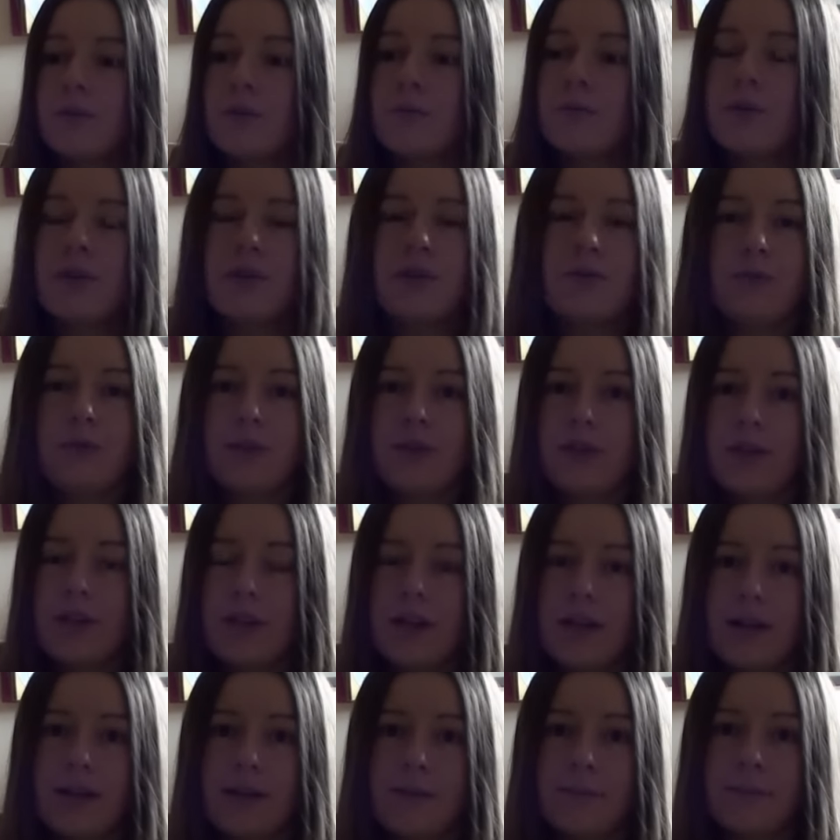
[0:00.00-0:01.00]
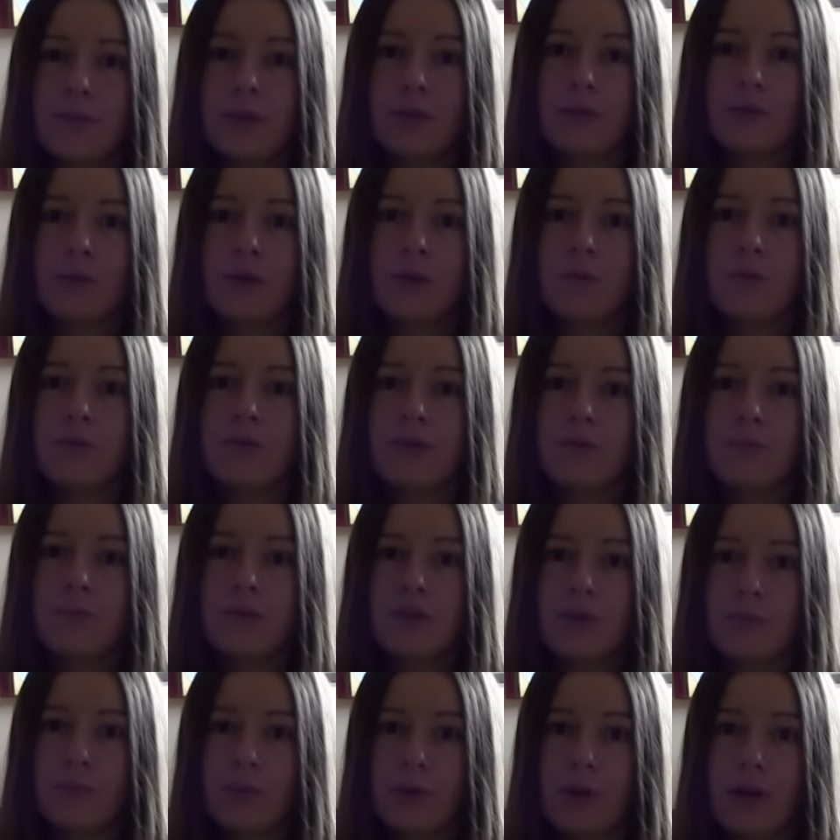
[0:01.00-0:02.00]
Y, śmierć Finika, na której łzy
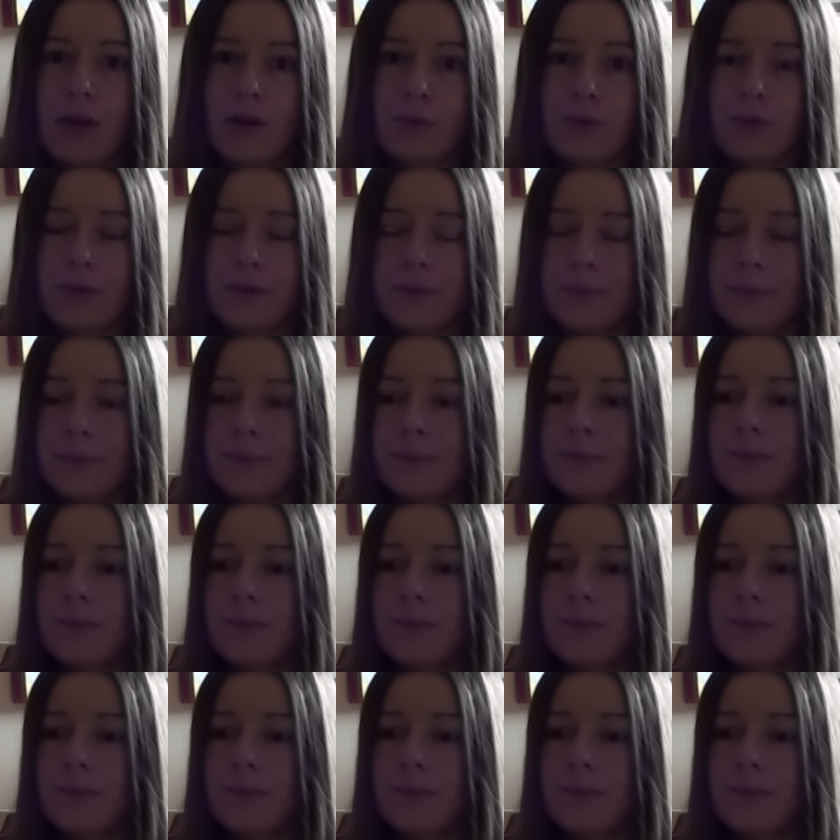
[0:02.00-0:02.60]
mi się polały,